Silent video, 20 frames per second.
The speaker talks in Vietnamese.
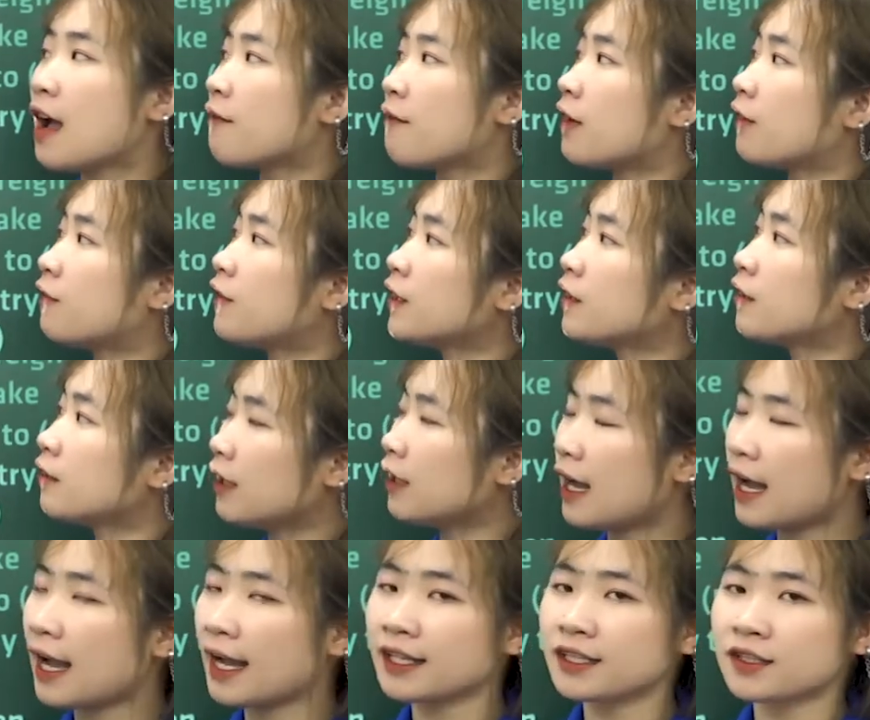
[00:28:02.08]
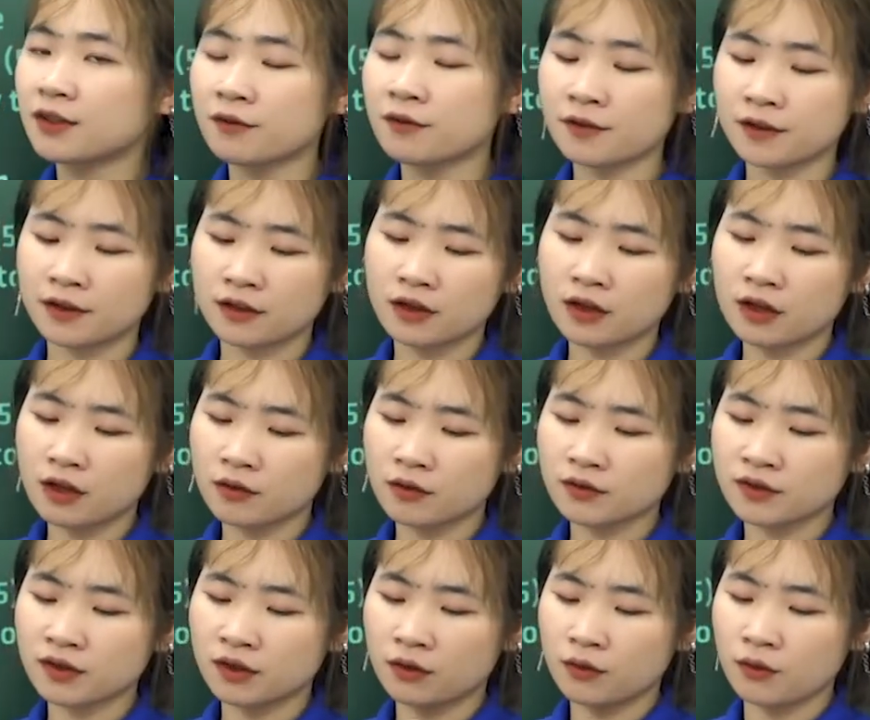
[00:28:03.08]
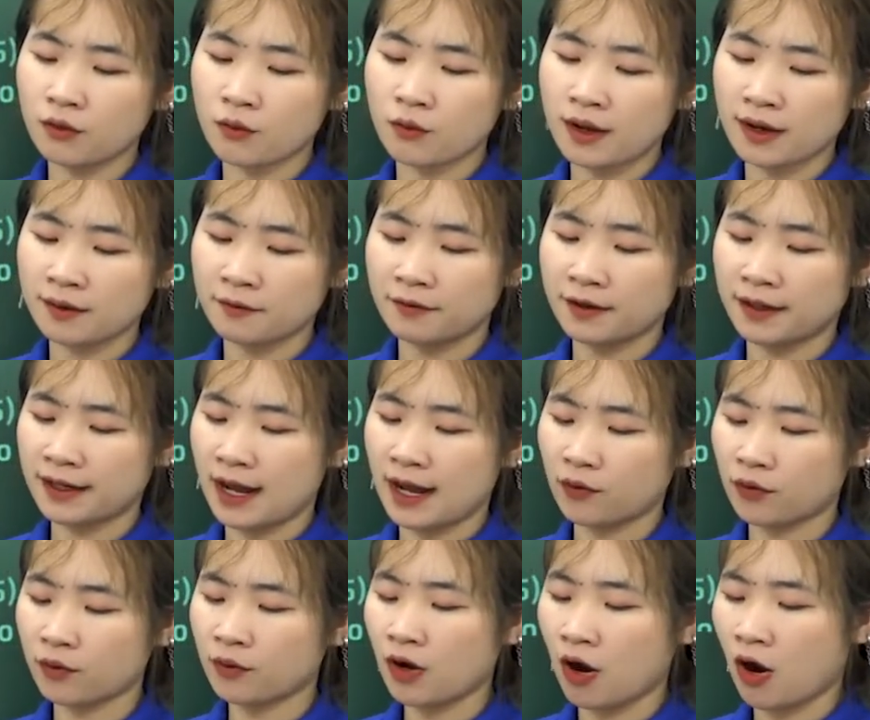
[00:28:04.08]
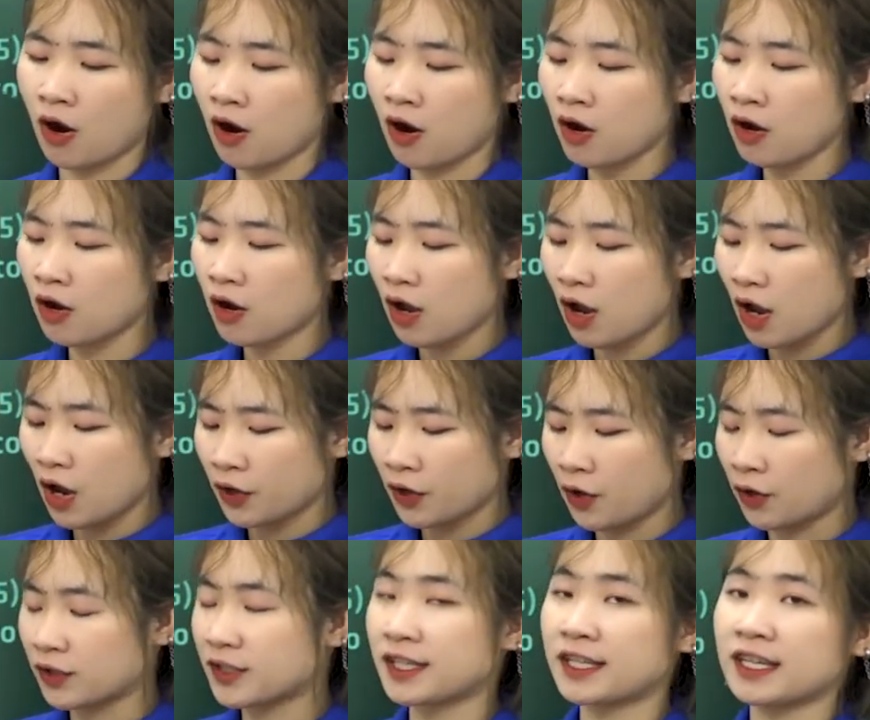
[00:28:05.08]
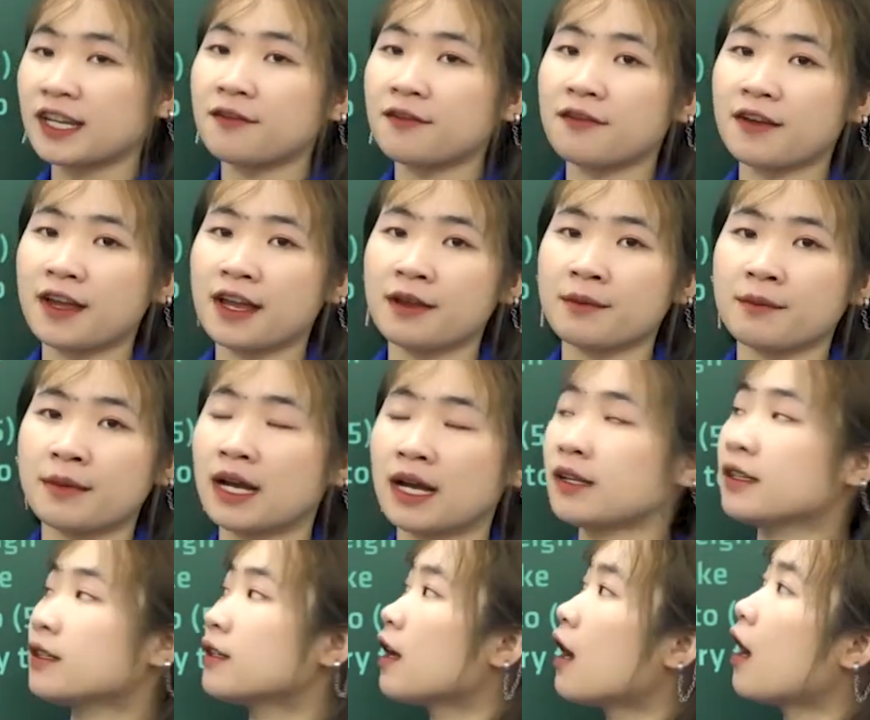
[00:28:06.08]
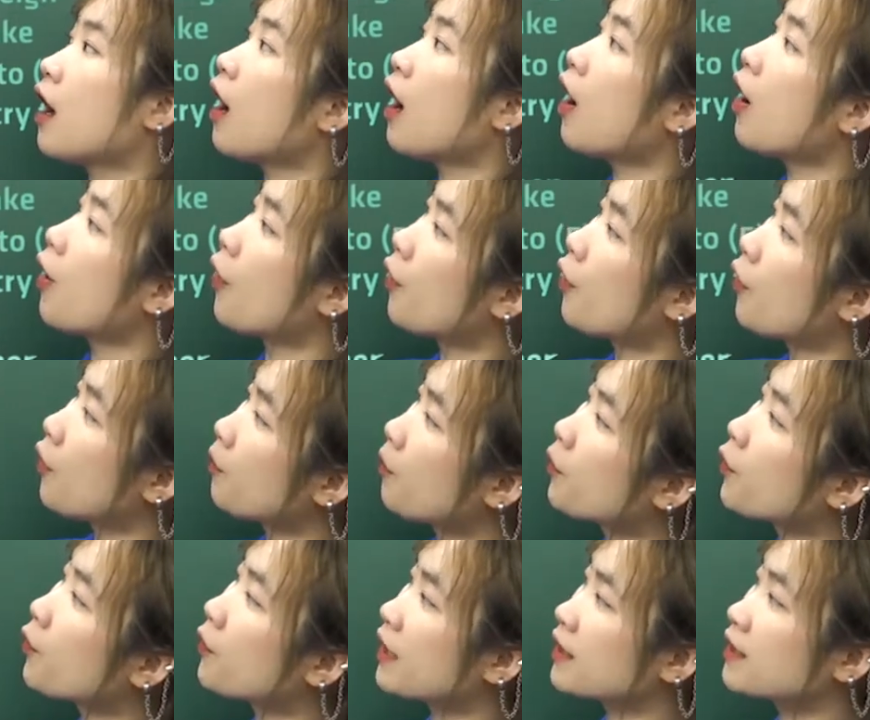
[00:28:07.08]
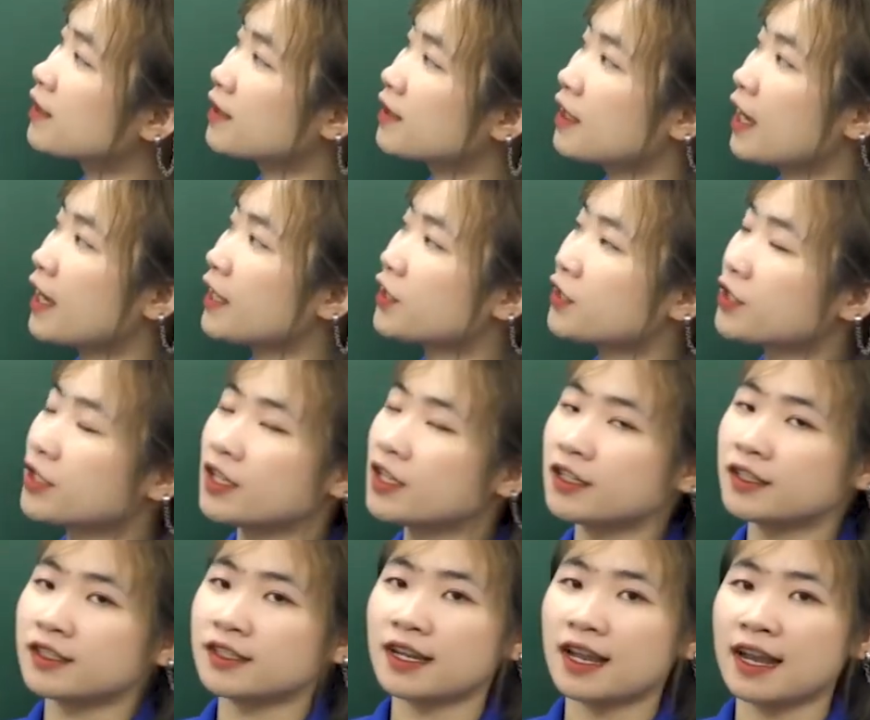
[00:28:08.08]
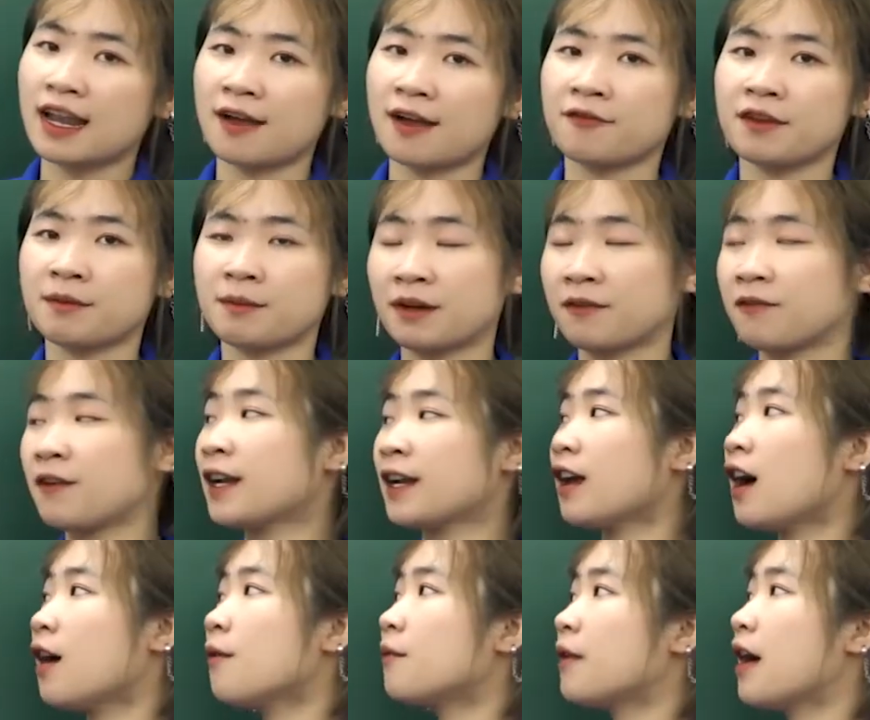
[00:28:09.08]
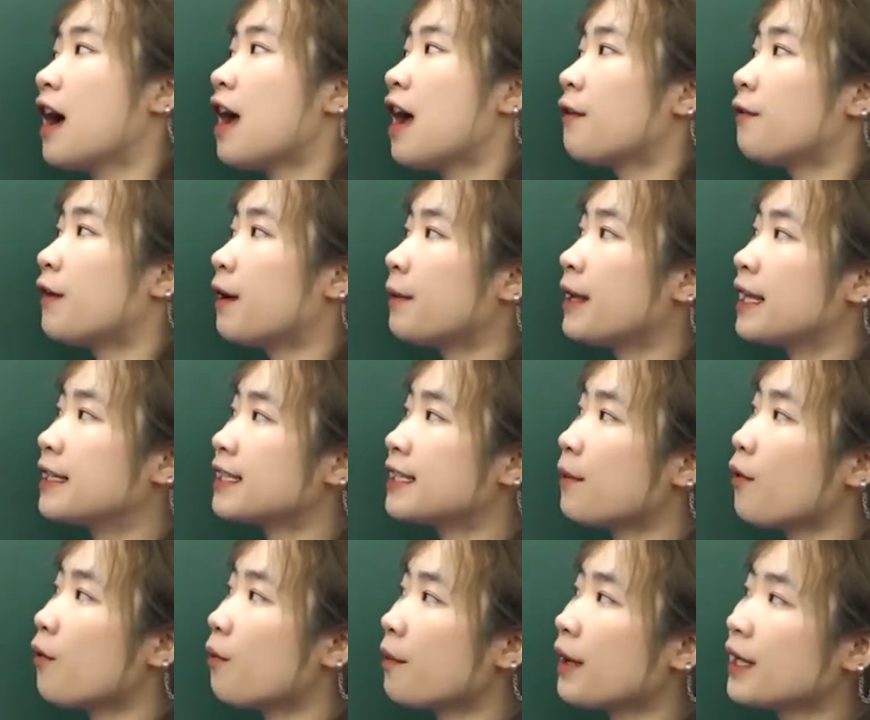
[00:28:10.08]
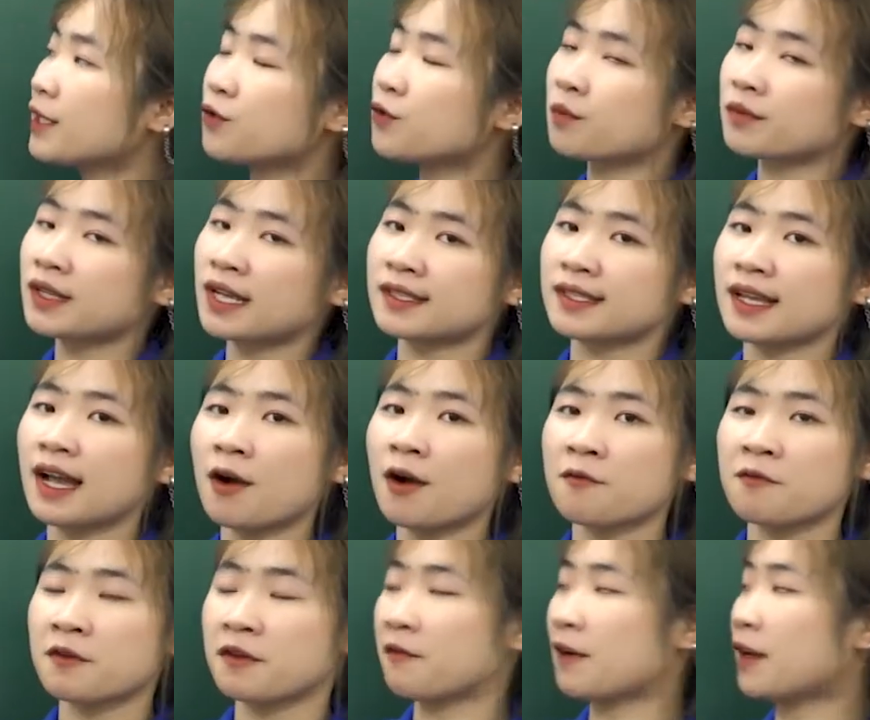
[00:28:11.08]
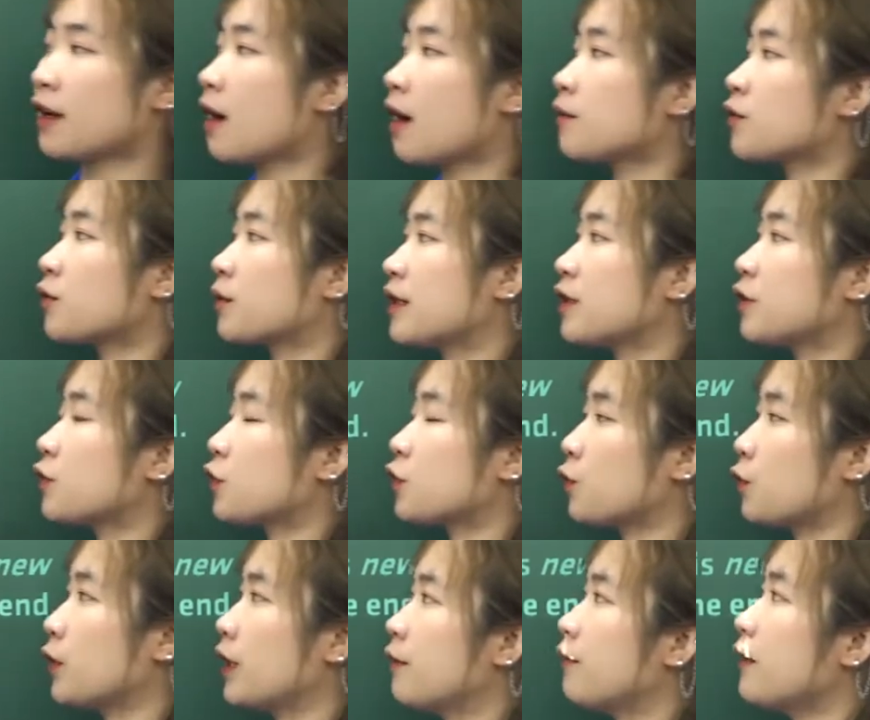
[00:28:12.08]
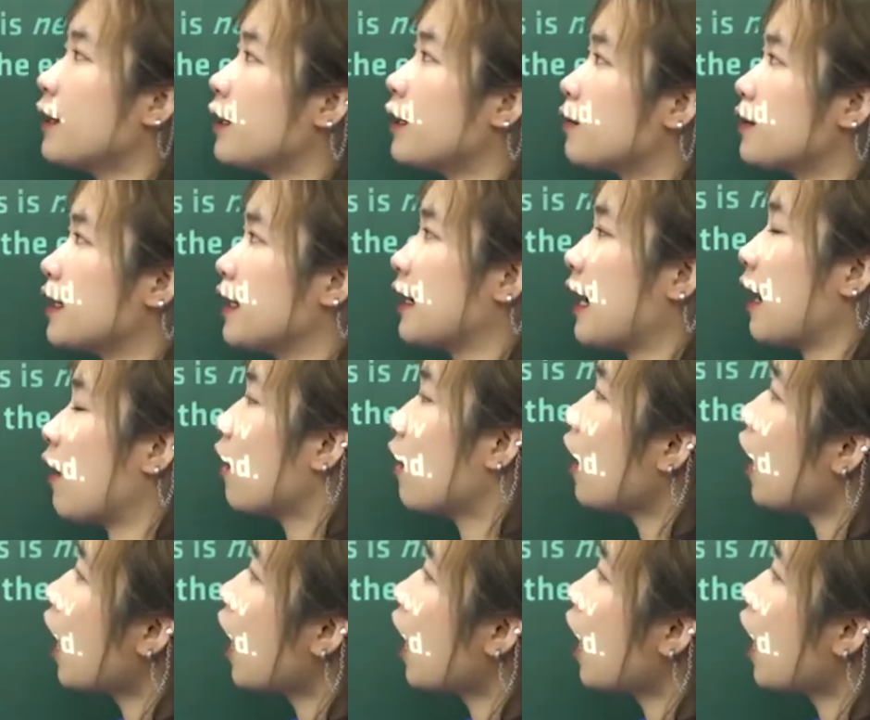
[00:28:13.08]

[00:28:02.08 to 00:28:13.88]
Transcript: và phần thứ hai trong phần A Closer Look One phần nào cũng có đó chính là về mặt pronunciation là về mặt phát âm và để xem hôm nay chúng ta sẽ học về phát âm chúng ta sẽ chú ý về điều gì nào